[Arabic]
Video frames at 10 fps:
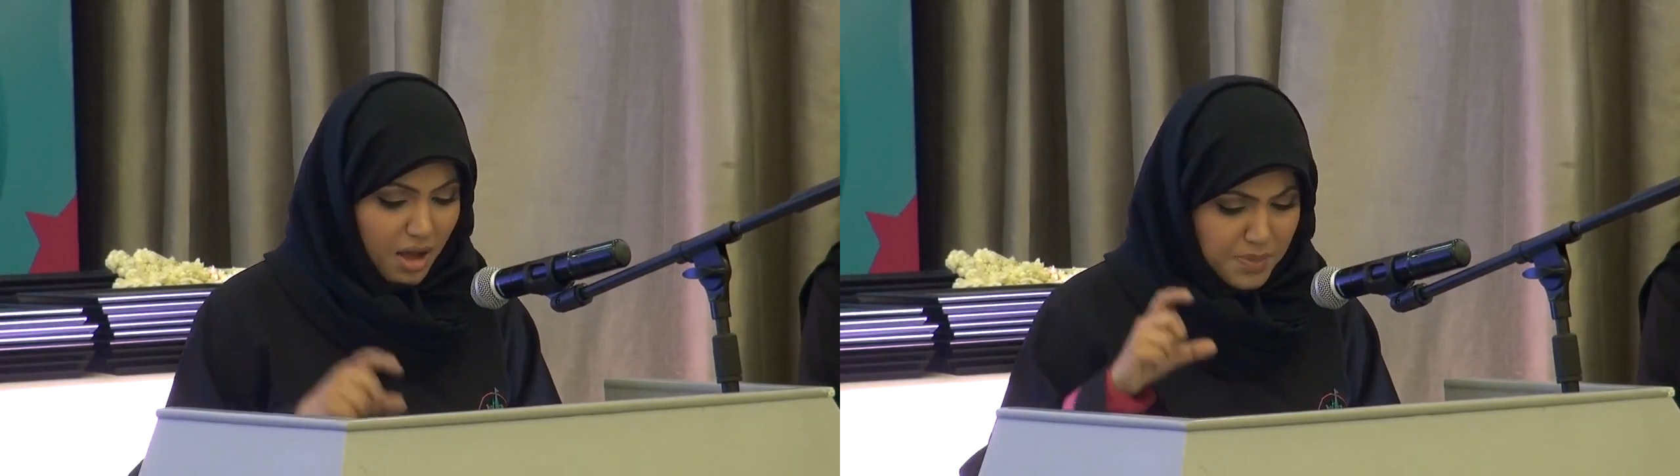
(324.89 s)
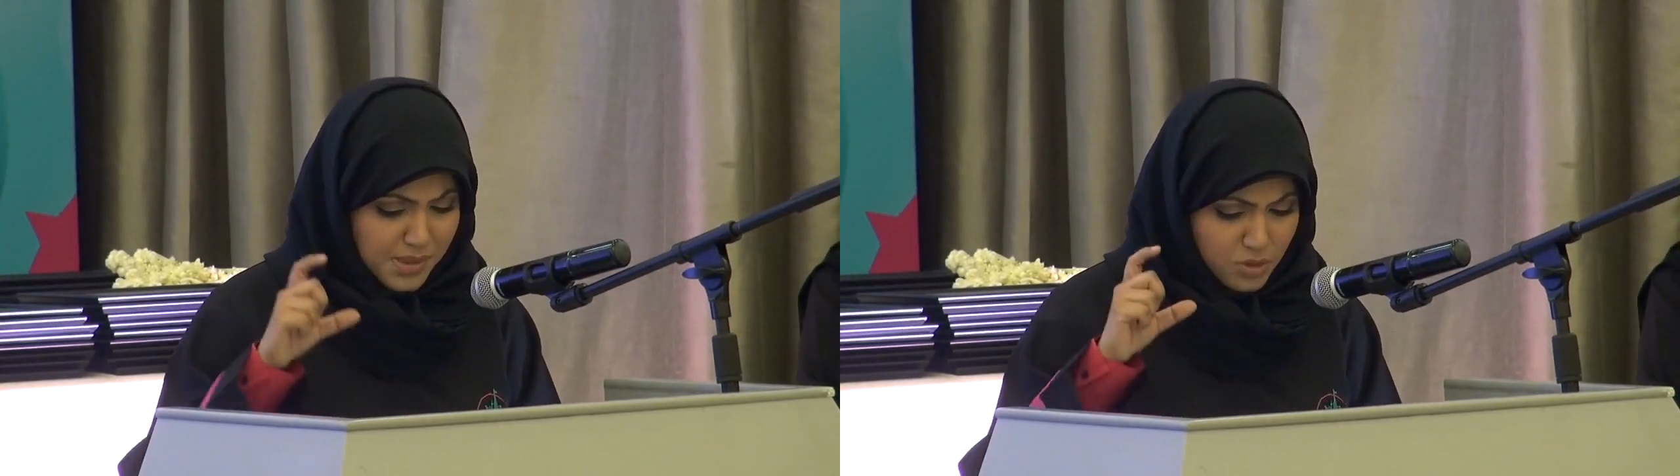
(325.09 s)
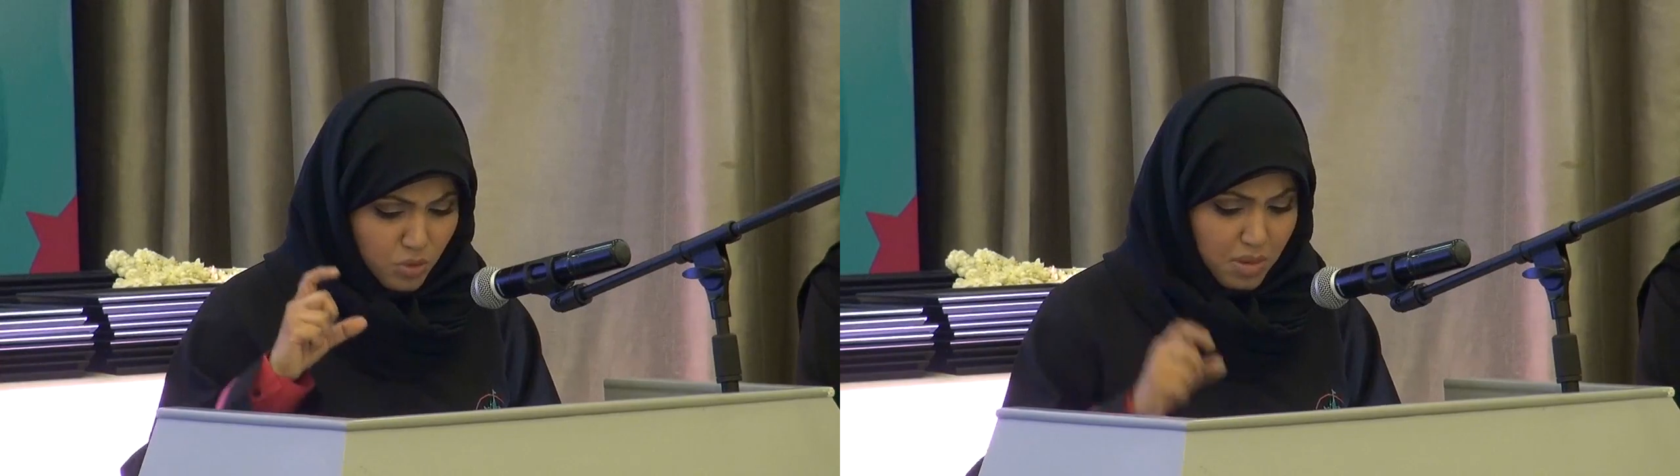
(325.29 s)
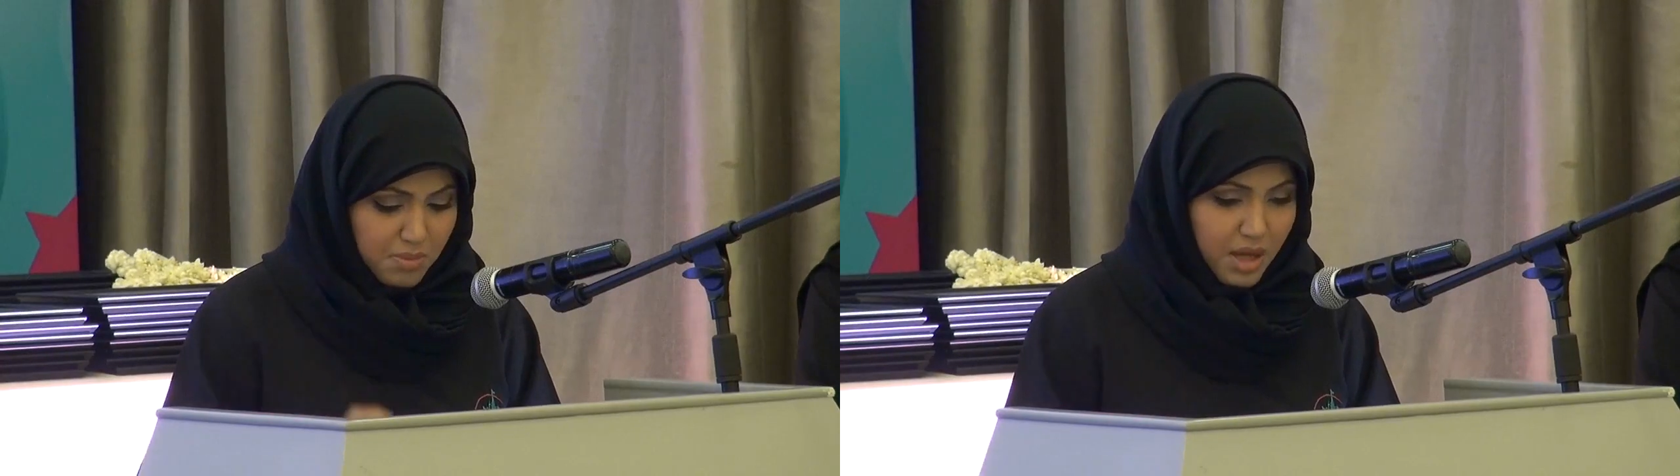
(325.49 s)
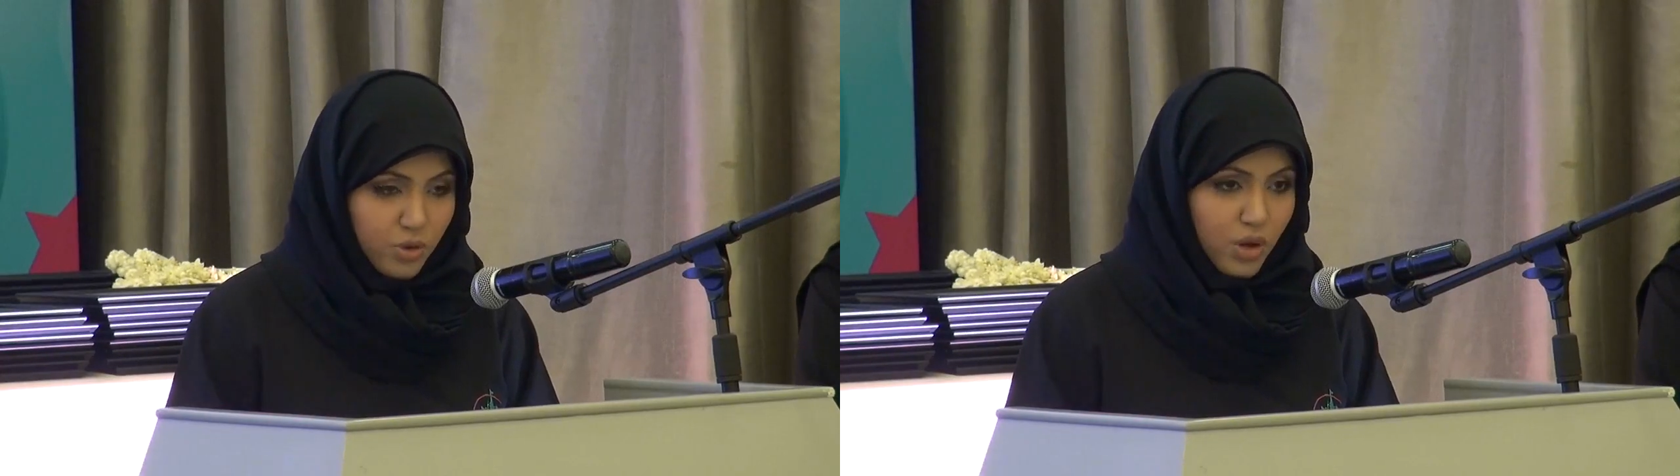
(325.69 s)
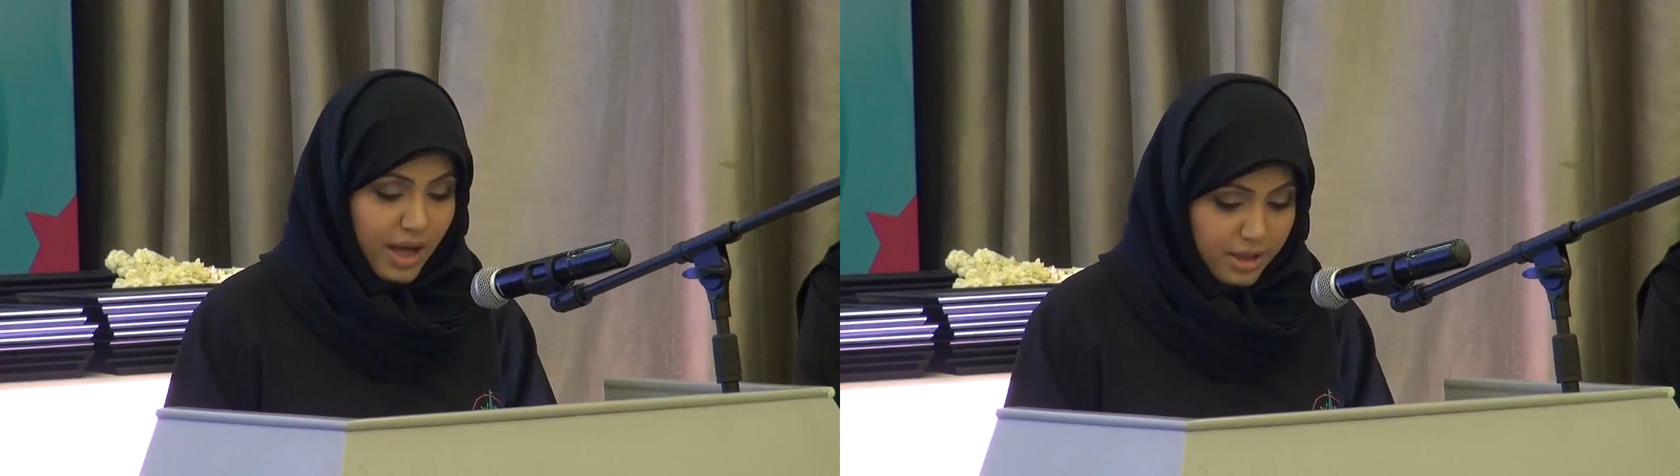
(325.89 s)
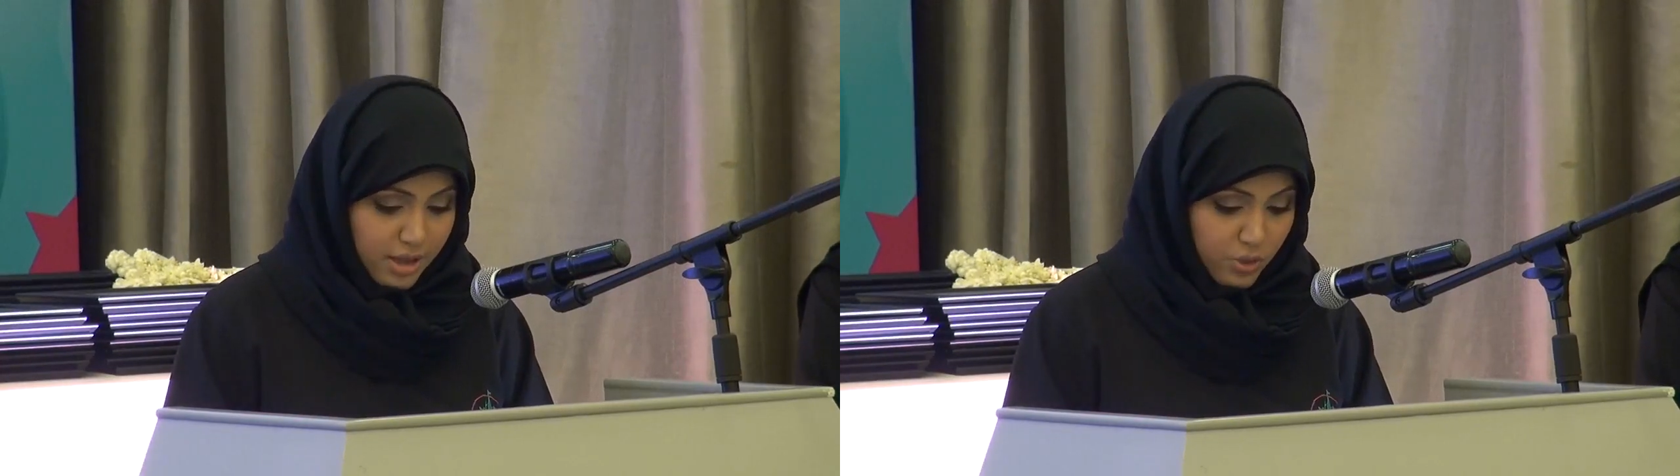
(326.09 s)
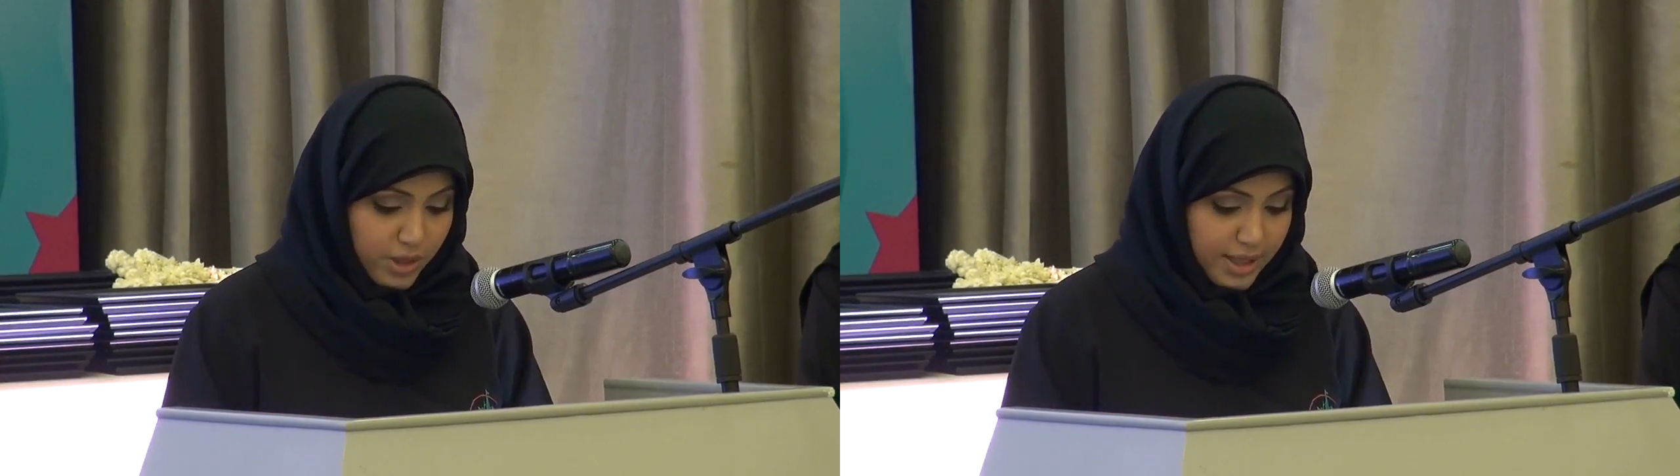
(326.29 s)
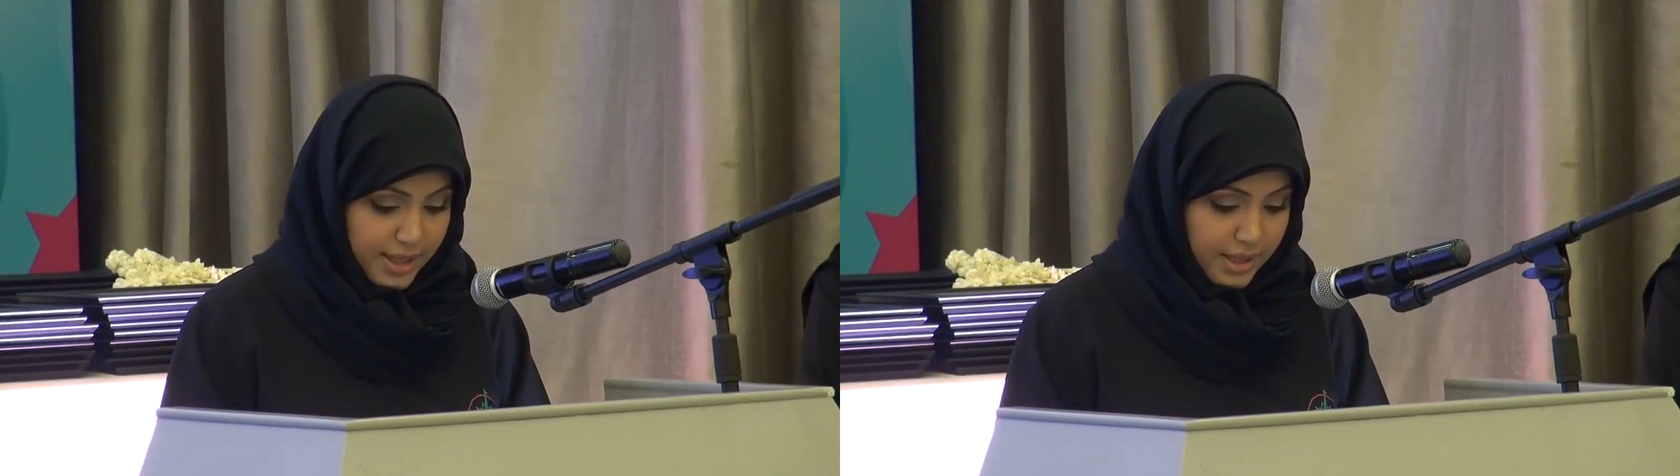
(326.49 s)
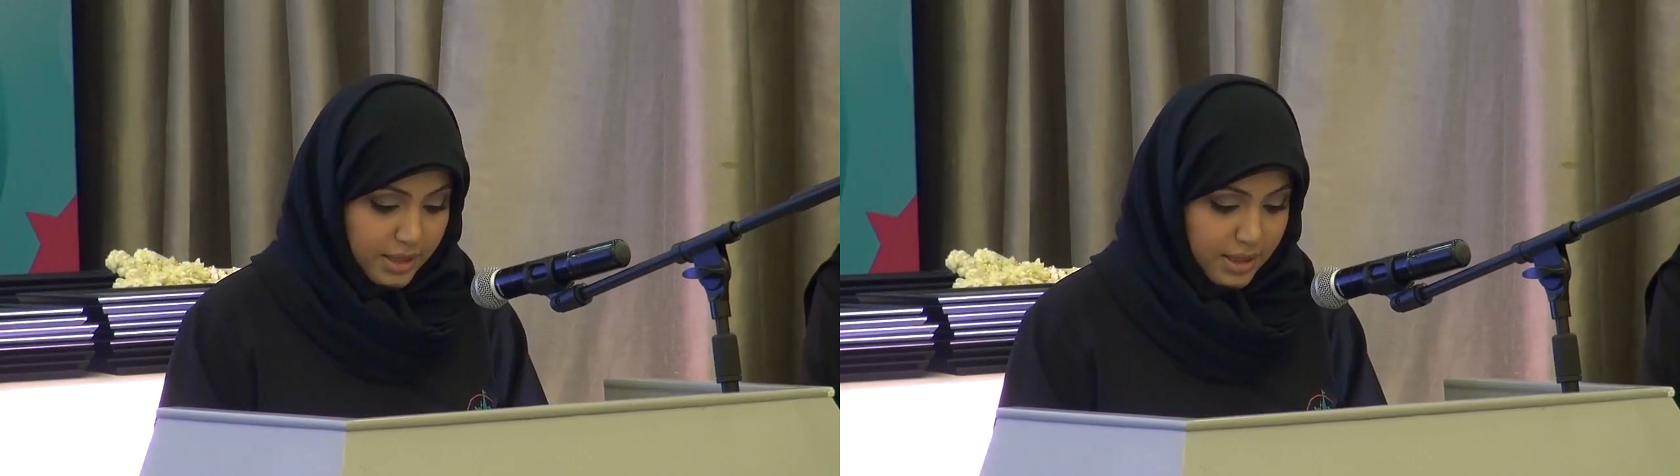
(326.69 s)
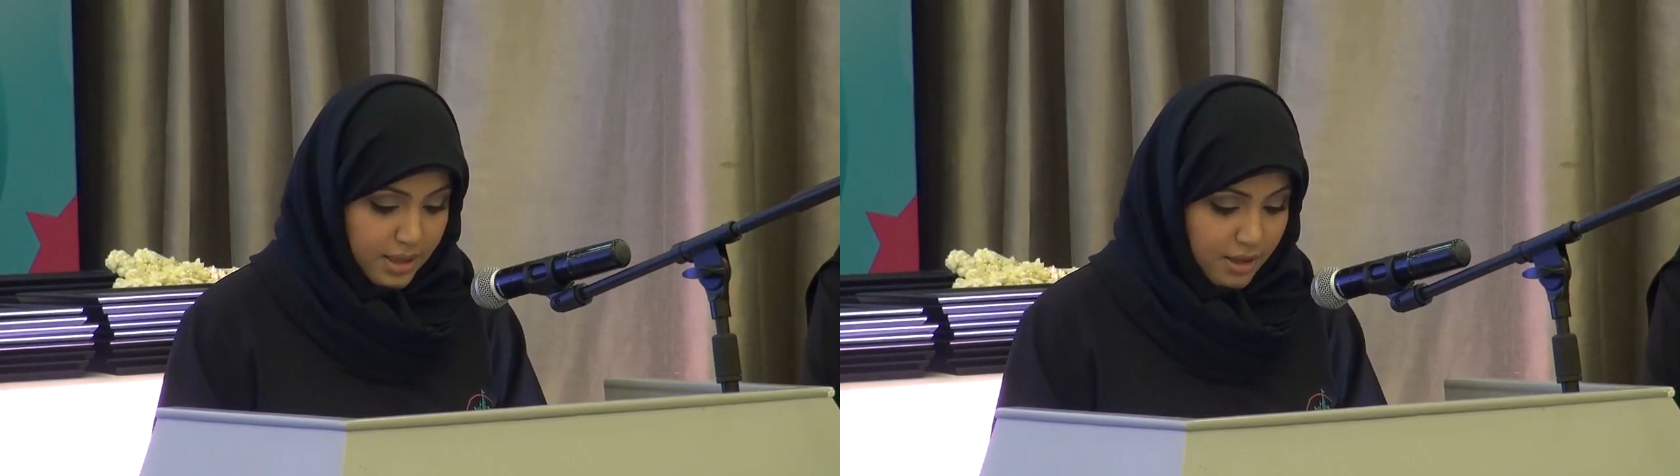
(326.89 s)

أبسط مما يخيل إليك